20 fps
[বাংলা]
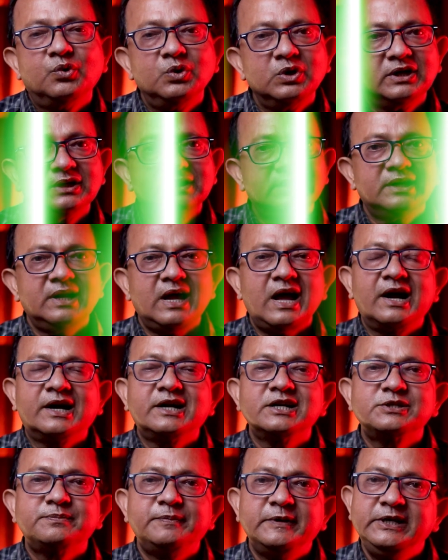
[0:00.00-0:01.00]
কলকাতার
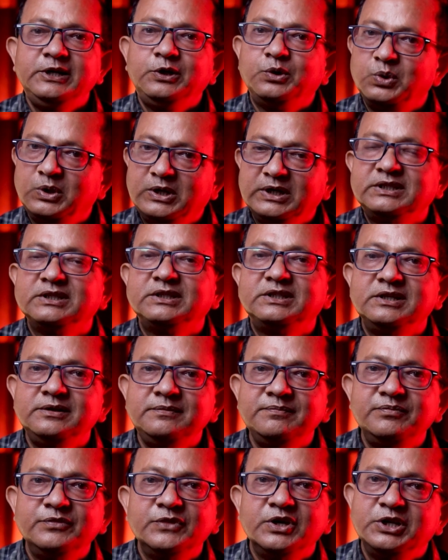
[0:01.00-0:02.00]
আকাশবাণী কলকাতাতে
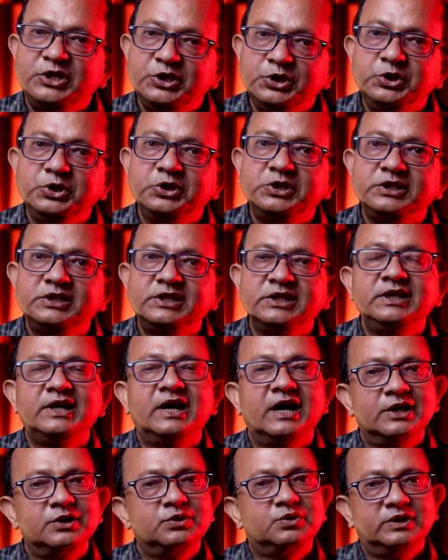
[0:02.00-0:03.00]
রেডিওতে তিনি
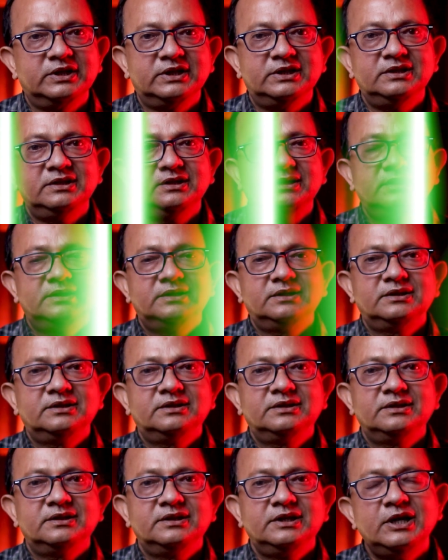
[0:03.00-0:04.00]
গান করেন
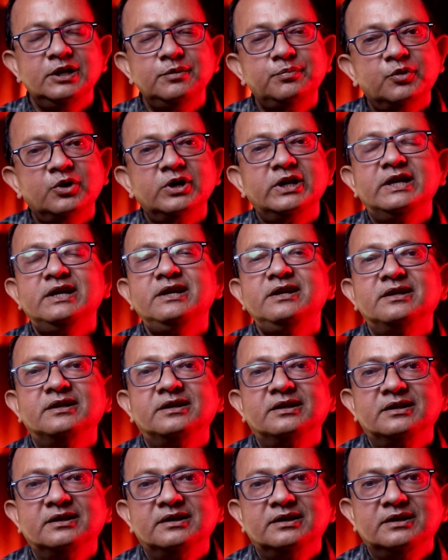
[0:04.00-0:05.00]
এরপরে
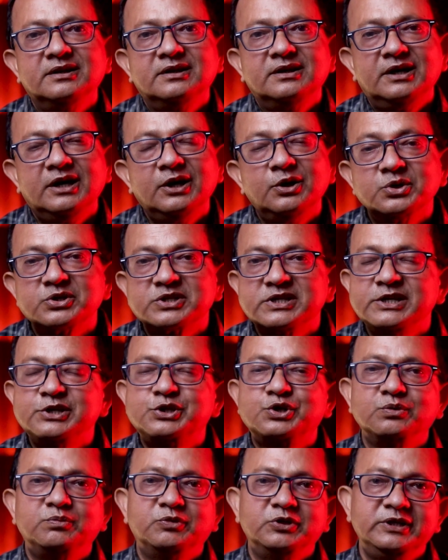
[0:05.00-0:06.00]
এলো
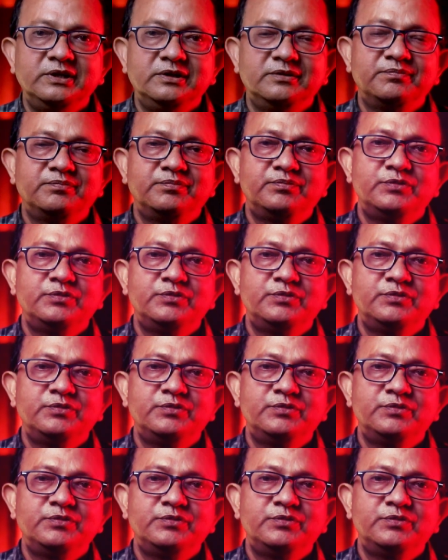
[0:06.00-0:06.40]
সেই সময়